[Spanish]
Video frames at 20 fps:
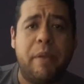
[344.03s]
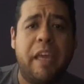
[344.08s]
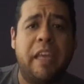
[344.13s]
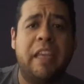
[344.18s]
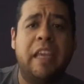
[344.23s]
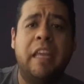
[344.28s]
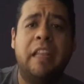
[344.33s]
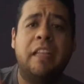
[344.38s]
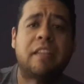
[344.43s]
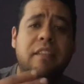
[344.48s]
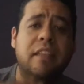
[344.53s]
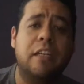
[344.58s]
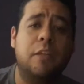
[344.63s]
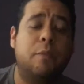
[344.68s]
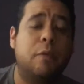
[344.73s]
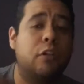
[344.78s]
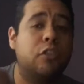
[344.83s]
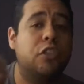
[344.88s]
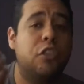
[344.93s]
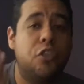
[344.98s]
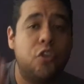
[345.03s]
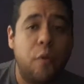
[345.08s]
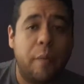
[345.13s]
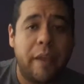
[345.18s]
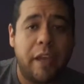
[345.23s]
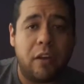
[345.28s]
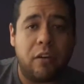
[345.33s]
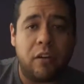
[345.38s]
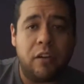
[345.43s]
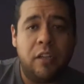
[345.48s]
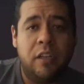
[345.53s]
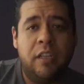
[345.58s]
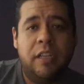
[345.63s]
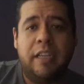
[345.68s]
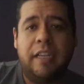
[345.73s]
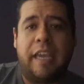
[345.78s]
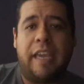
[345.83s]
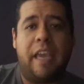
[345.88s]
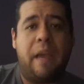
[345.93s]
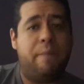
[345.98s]
y en ese caso, pero si yo veo
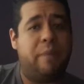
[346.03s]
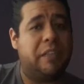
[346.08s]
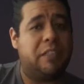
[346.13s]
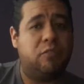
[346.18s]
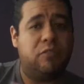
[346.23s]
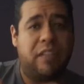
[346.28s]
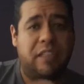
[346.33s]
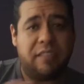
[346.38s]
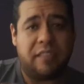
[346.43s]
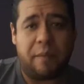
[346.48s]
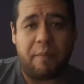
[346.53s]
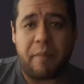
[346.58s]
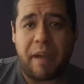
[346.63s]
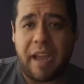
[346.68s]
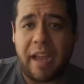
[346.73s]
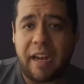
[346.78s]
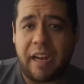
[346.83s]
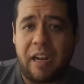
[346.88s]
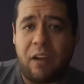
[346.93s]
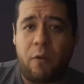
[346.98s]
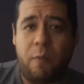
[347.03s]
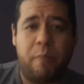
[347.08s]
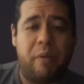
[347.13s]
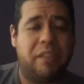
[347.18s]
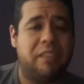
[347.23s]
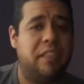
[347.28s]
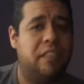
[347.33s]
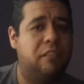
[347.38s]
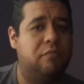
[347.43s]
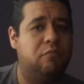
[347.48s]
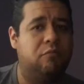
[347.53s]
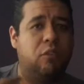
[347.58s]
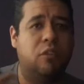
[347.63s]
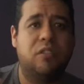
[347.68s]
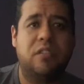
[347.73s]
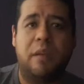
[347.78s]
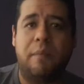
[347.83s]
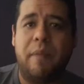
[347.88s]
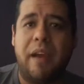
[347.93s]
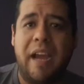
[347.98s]
que ya pasa una semana o pasan
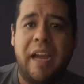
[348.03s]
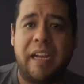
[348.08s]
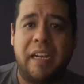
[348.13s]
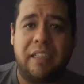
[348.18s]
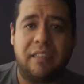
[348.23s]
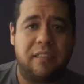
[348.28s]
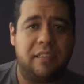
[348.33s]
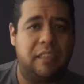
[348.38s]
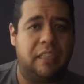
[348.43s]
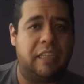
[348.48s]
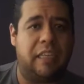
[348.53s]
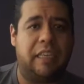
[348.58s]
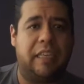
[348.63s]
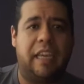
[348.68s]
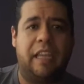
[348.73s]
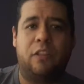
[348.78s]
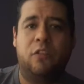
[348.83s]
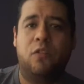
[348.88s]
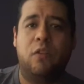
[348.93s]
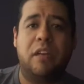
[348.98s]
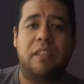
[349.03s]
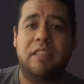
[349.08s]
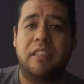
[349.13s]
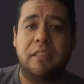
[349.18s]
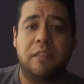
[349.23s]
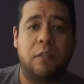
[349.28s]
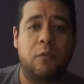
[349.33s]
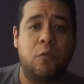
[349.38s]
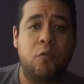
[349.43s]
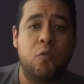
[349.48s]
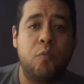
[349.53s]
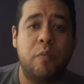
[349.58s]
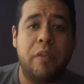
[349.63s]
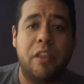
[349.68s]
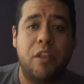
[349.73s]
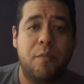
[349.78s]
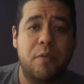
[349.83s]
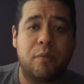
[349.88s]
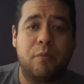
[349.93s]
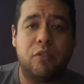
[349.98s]
dos semanas y que no haces ningún
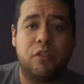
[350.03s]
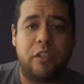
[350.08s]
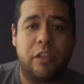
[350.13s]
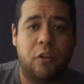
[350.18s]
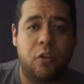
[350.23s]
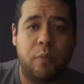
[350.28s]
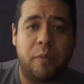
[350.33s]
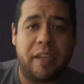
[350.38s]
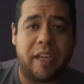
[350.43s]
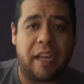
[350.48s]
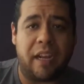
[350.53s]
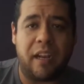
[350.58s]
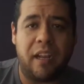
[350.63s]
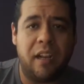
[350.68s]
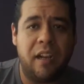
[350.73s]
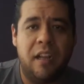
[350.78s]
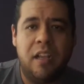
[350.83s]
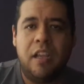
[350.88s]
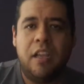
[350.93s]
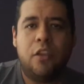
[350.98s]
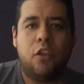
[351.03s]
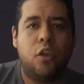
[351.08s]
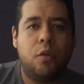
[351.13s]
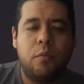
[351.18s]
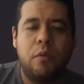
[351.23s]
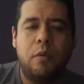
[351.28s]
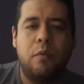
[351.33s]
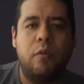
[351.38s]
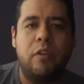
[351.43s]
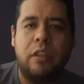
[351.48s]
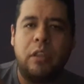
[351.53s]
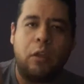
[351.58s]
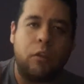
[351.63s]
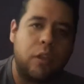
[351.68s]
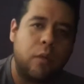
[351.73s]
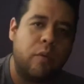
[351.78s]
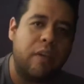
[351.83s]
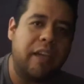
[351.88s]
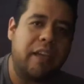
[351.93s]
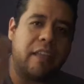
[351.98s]
video promocionando mi canal, yo, me voy,
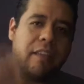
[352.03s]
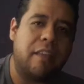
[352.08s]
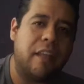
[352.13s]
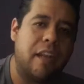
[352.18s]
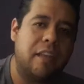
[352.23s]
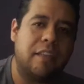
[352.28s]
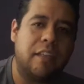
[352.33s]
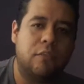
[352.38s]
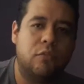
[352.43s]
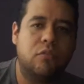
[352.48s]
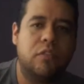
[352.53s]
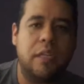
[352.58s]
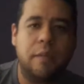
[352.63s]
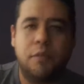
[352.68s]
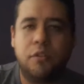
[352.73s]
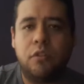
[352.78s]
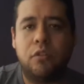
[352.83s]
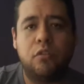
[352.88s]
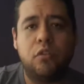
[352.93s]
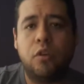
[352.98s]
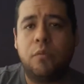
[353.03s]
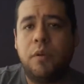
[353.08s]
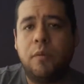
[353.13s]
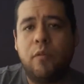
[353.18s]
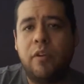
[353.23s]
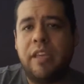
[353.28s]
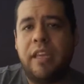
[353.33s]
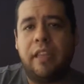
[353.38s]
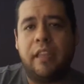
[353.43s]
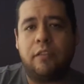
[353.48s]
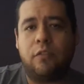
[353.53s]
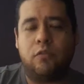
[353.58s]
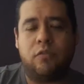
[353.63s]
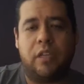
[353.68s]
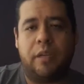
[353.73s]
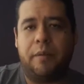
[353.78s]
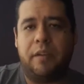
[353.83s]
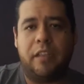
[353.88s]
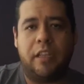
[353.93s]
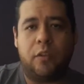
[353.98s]
yo te voy a quitar esa suscripción, yo me voy a
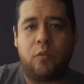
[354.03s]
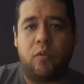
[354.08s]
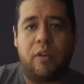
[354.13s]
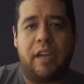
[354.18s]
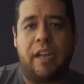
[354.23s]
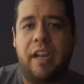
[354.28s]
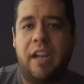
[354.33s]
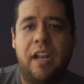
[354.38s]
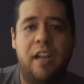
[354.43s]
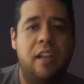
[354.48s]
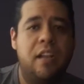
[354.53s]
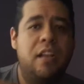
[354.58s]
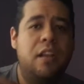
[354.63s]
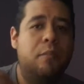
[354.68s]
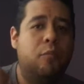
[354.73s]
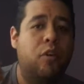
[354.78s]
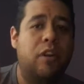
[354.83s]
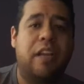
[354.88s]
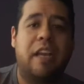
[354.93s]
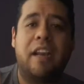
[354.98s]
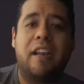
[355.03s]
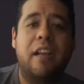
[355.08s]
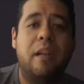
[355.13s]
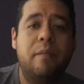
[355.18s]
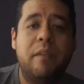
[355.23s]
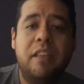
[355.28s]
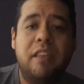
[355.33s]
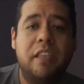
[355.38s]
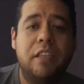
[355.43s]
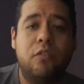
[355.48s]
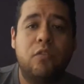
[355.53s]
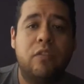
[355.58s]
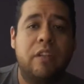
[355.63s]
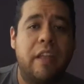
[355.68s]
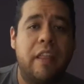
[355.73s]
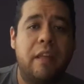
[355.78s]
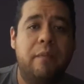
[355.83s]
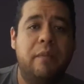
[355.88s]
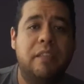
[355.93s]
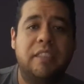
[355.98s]
desuscribir de tu canal, porque realmente eso
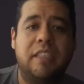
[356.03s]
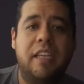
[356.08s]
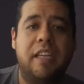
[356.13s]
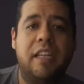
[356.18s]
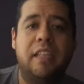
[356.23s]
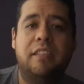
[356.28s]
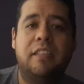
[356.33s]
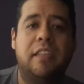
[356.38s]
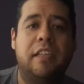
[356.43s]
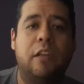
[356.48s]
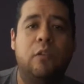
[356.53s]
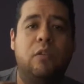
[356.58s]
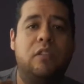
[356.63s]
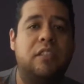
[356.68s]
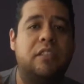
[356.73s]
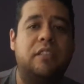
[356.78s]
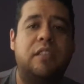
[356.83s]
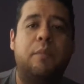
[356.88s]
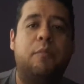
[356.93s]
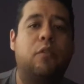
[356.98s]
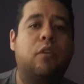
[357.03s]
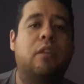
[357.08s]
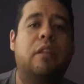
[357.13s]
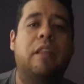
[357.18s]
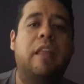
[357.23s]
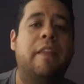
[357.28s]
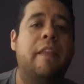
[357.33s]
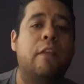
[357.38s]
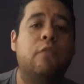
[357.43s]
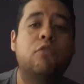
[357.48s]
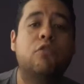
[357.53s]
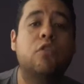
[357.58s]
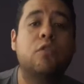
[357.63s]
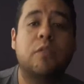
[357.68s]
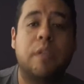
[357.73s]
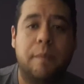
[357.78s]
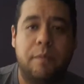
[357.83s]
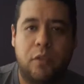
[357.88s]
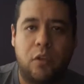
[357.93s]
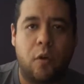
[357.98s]
nada más quiere decir que lo hiciste por tener un
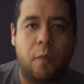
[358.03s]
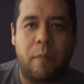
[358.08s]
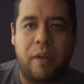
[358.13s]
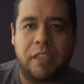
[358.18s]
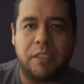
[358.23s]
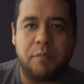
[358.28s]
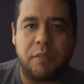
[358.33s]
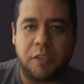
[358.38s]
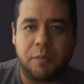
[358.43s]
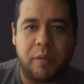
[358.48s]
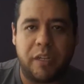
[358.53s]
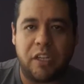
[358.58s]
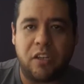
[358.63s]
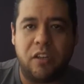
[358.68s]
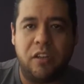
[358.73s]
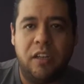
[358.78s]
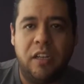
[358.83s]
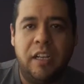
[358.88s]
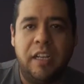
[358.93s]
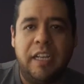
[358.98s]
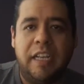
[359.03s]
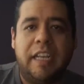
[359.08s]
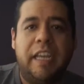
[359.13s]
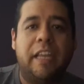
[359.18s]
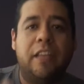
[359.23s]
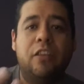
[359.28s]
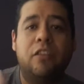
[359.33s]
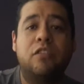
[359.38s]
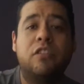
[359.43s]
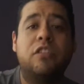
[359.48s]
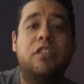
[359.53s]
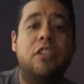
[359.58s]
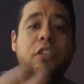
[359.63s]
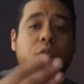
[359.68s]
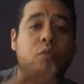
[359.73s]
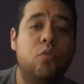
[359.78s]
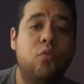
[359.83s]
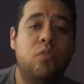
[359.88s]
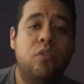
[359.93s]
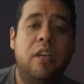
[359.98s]
suscriptor más, ¿me explico? Entonces, si
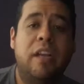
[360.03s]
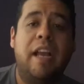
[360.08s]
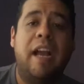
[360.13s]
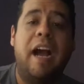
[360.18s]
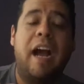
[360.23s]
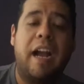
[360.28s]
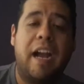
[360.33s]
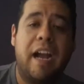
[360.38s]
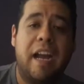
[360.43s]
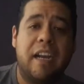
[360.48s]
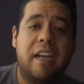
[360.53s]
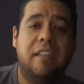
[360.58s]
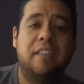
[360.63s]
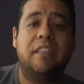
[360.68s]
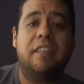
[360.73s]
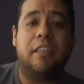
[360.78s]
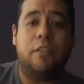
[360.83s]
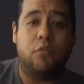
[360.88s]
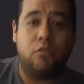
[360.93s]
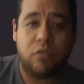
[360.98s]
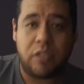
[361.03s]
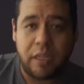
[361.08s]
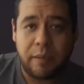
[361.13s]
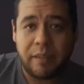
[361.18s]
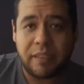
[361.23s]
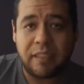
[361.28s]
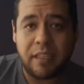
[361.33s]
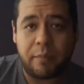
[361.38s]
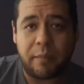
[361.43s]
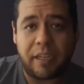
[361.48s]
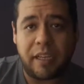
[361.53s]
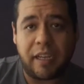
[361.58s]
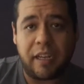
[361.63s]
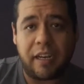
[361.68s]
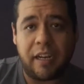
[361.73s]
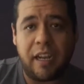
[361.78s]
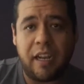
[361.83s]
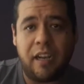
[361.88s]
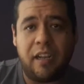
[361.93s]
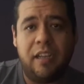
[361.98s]
tú agarras y te suscribes a mi
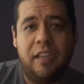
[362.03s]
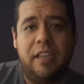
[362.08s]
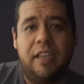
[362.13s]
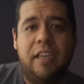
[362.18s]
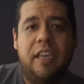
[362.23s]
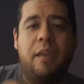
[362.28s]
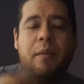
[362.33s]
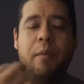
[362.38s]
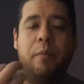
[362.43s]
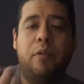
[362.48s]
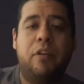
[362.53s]
canal, y